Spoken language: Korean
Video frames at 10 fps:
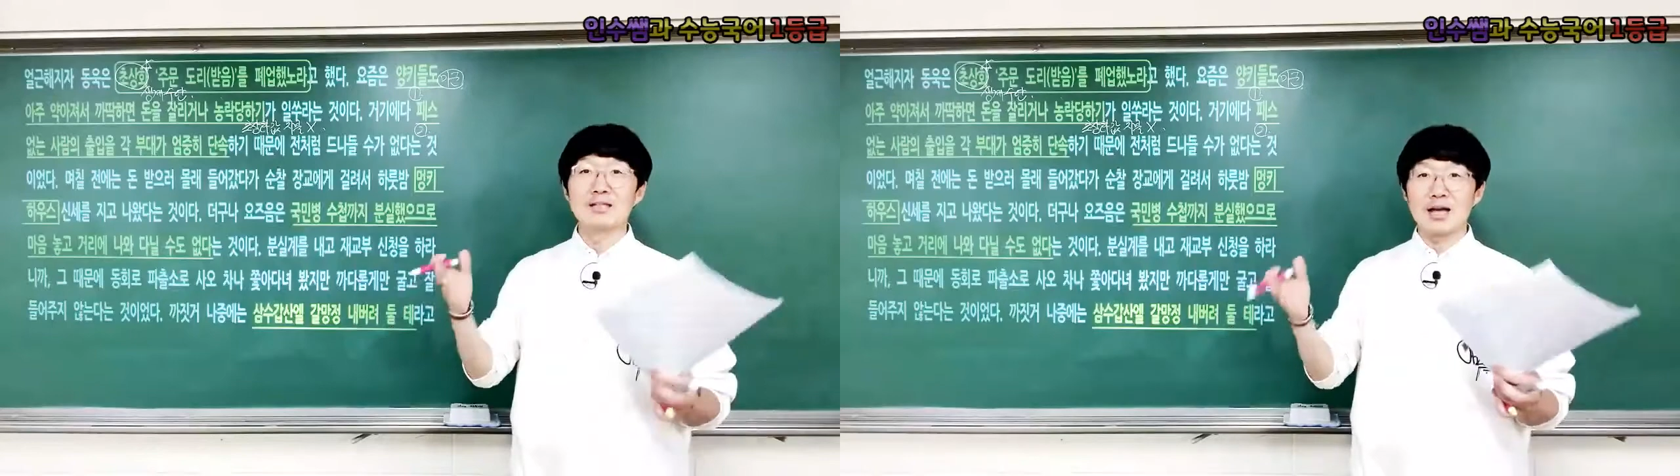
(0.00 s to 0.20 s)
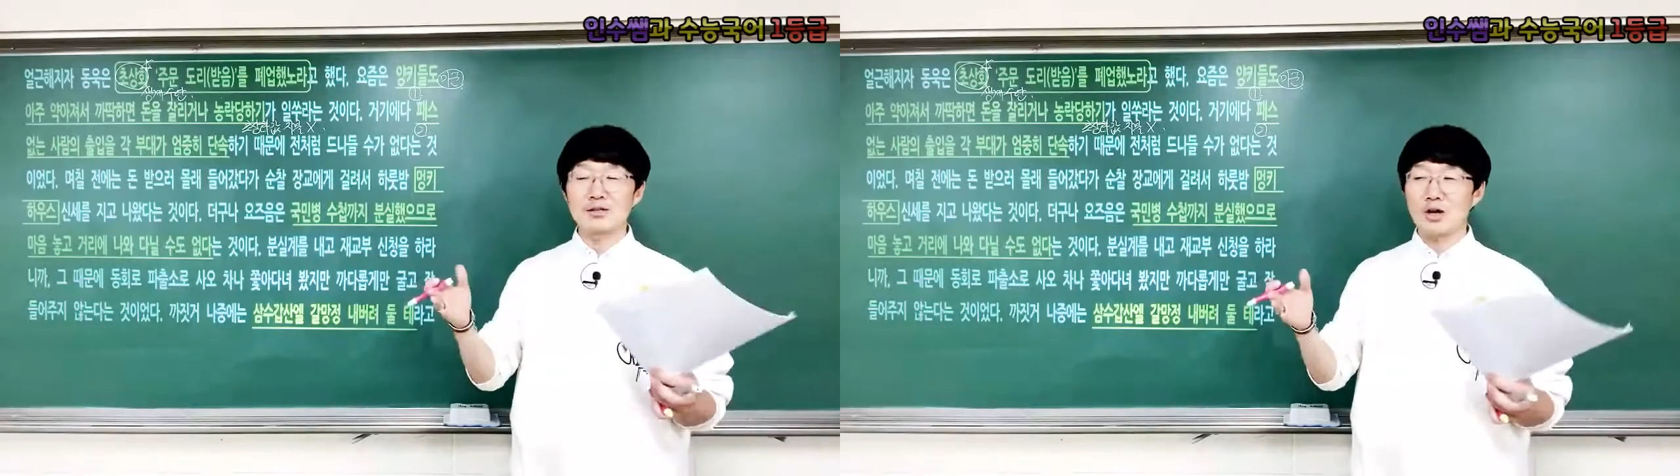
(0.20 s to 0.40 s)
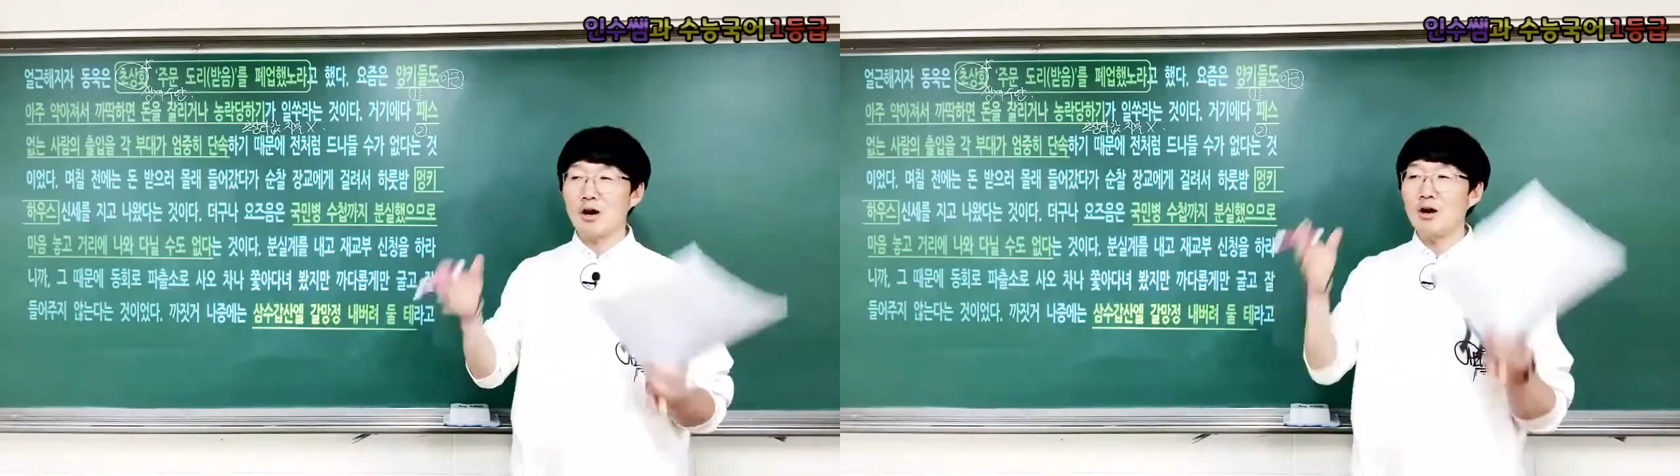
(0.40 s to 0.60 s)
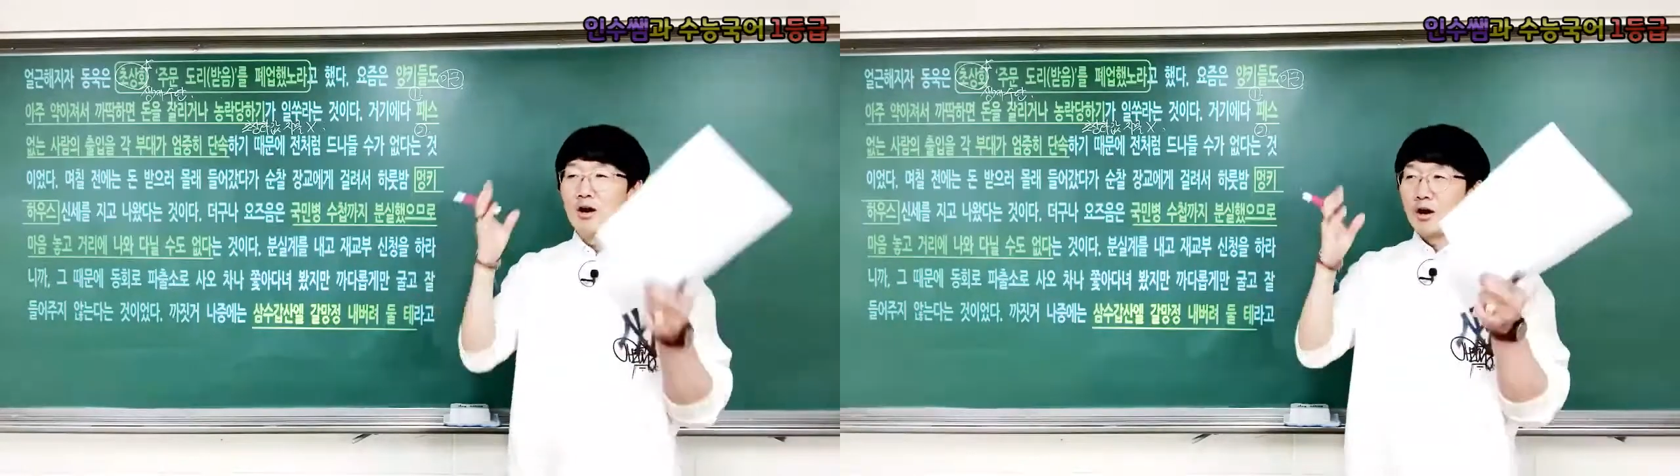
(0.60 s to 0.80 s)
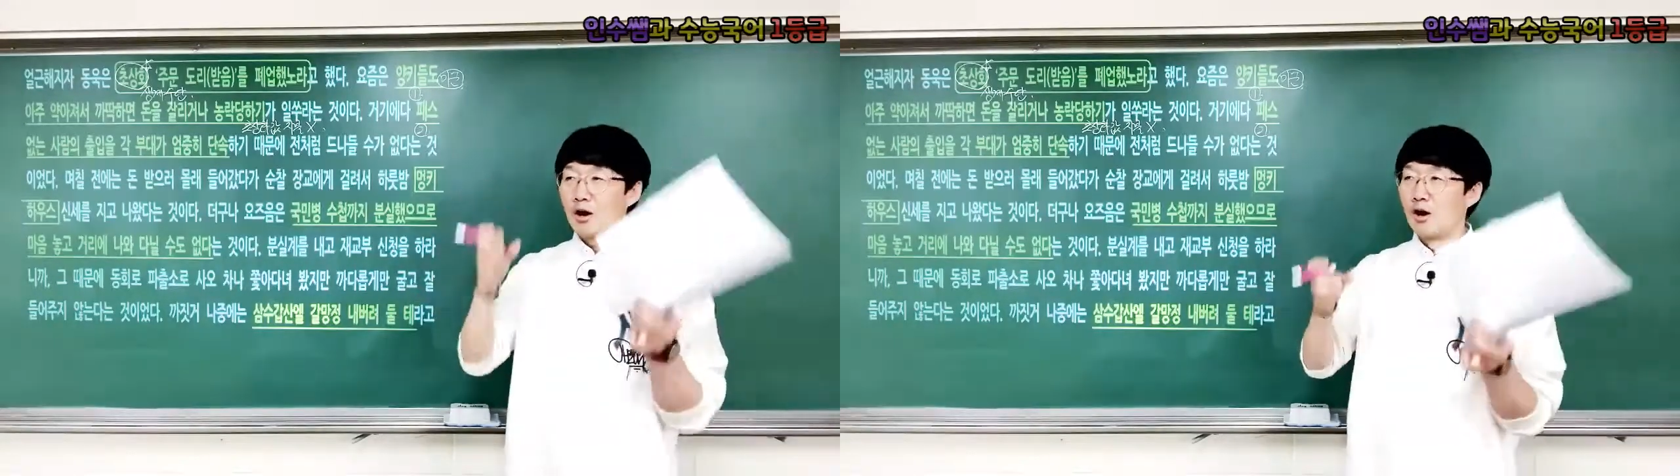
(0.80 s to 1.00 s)

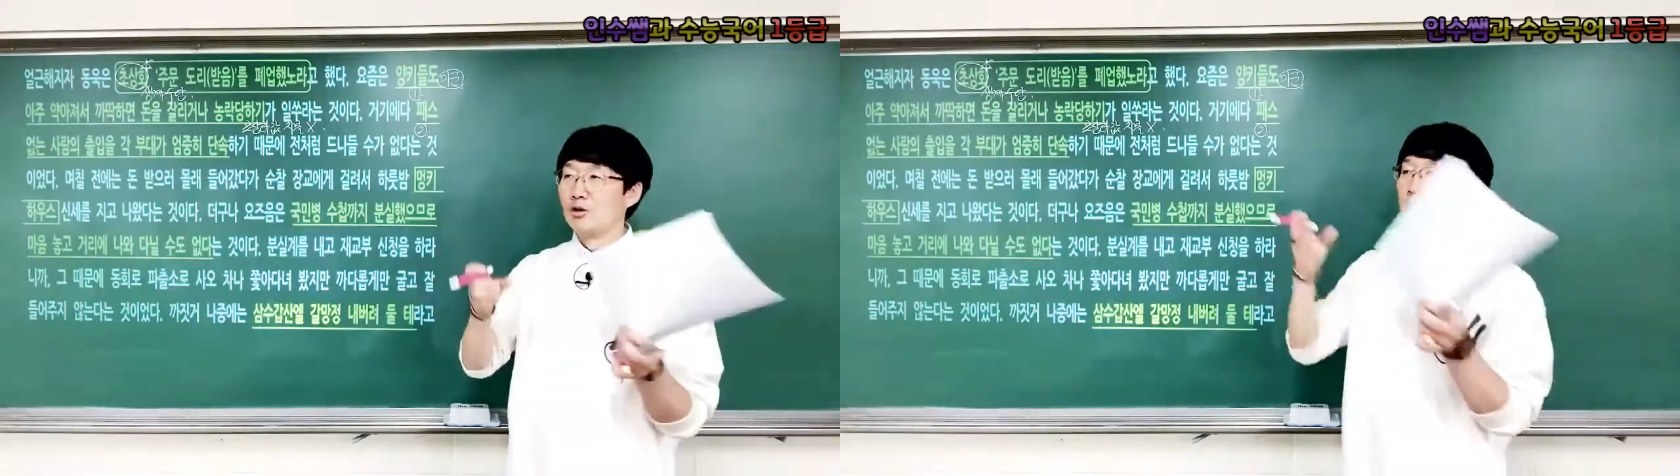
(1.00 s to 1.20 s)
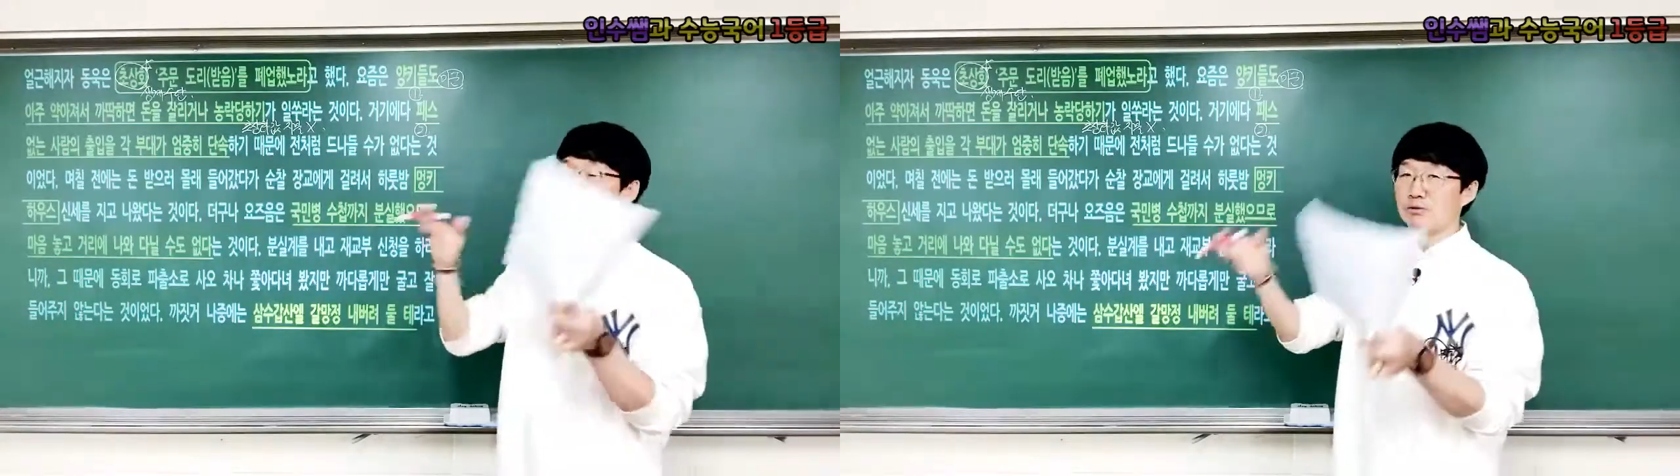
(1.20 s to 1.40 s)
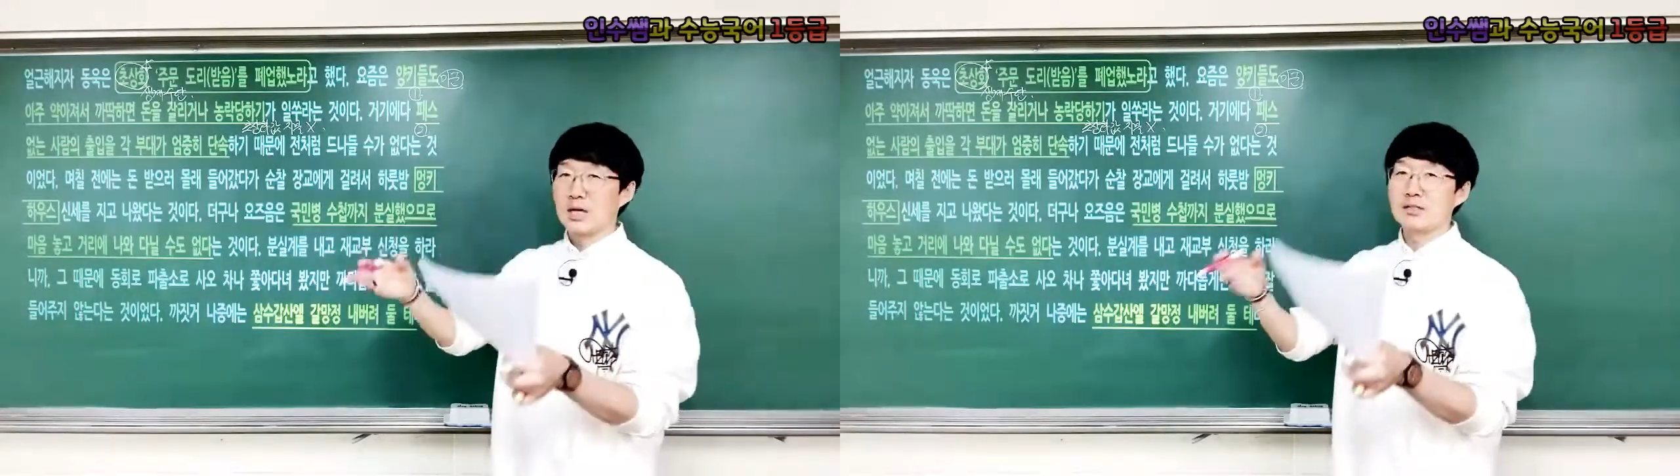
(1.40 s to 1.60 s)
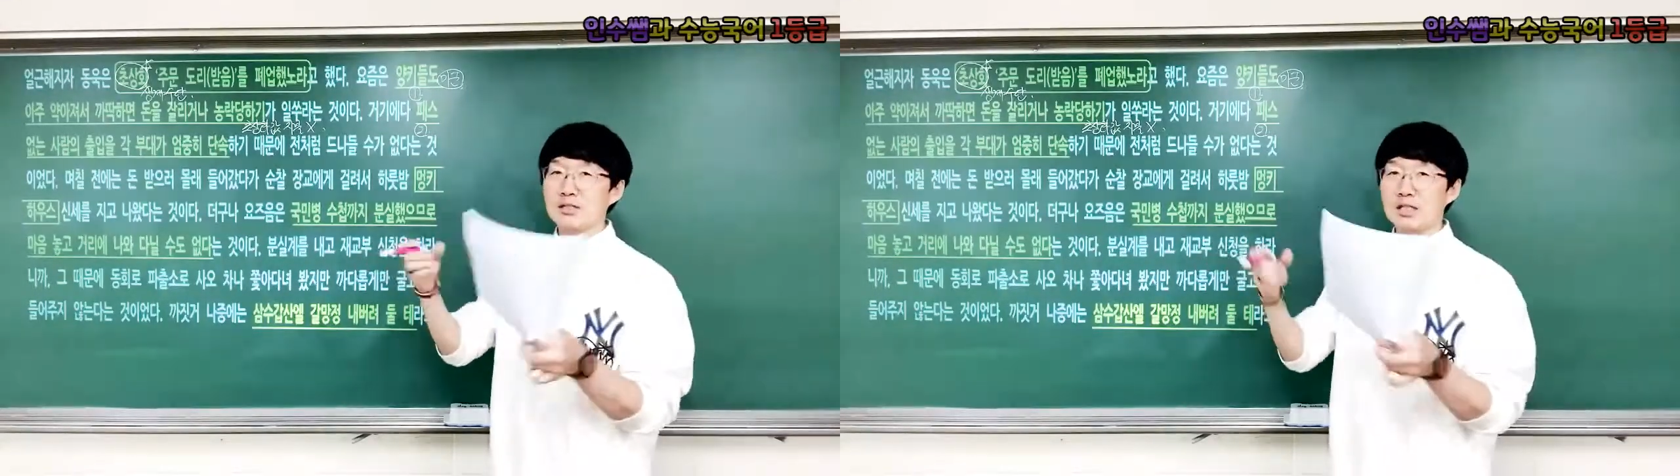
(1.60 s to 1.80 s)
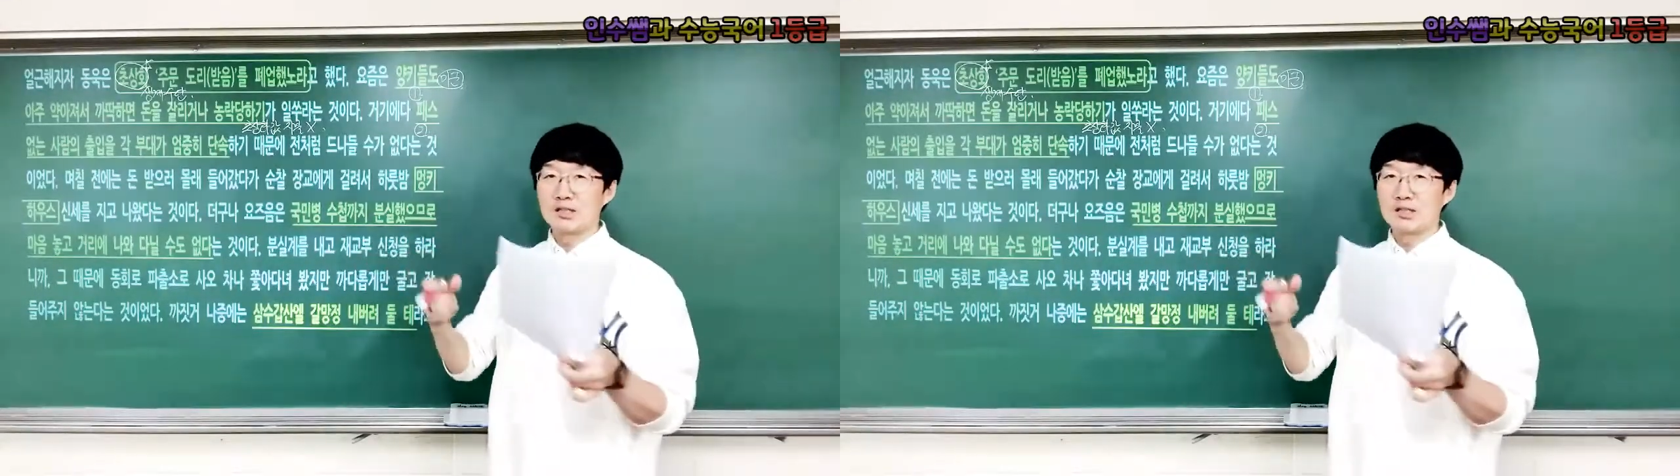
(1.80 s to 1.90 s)
그래서 어느 부대든지